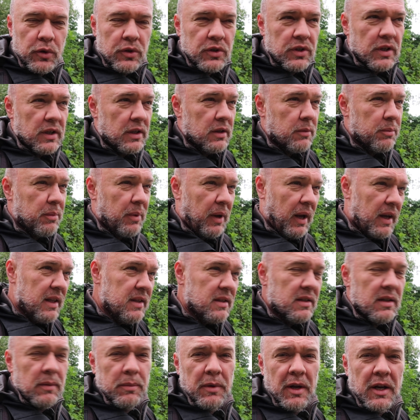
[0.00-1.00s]
Rücksicht.
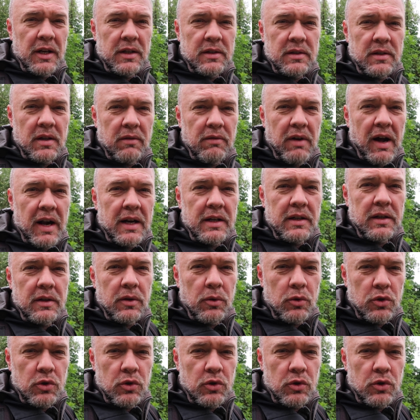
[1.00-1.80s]
Prinzipiell ist der Wald in